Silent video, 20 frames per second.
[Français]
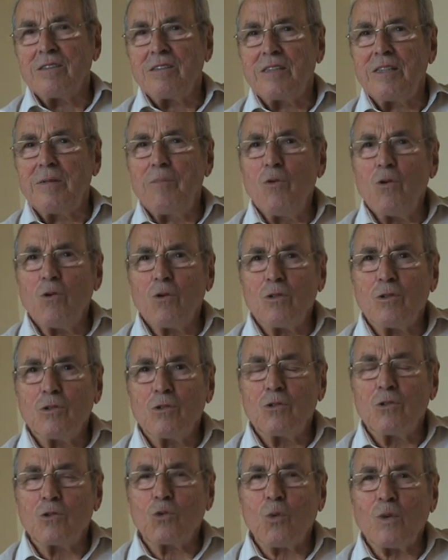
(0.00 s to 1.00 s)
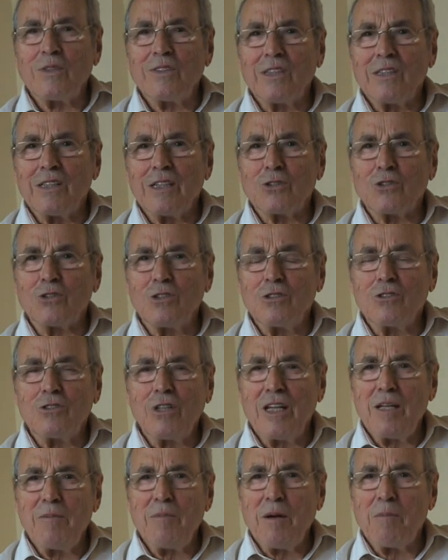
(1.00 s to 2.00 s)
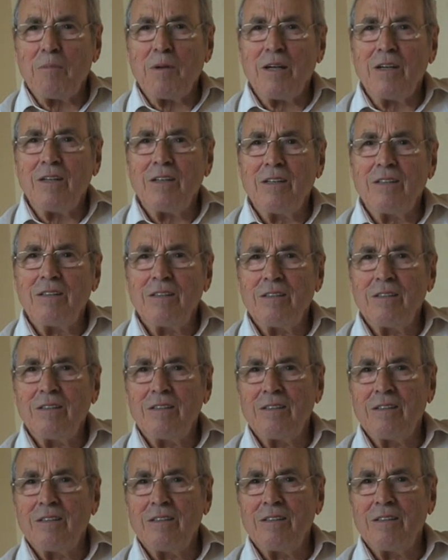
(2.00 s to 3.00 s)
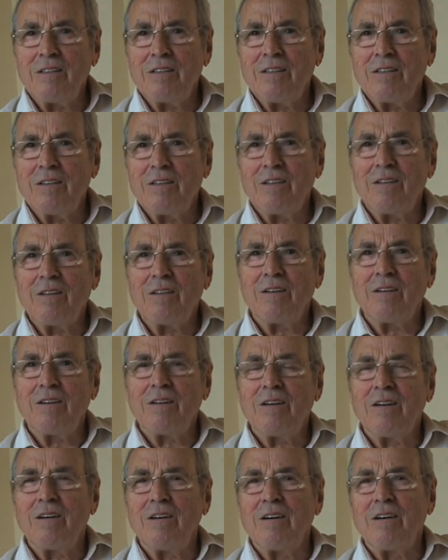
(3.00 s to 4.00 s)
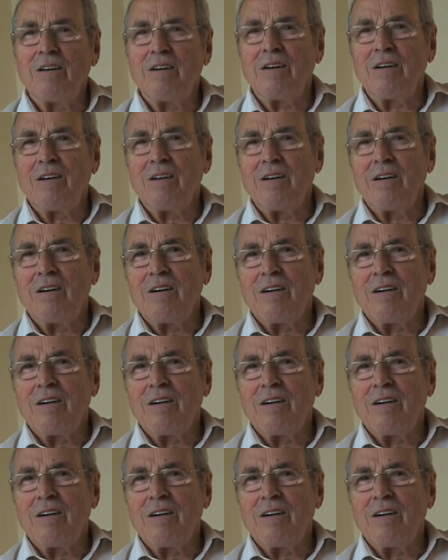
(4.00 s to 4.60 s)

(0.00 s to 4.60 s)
Des murs de trois étages d'un immeuble. Ah oui, d'accord, d'accord, d'accord. Oui.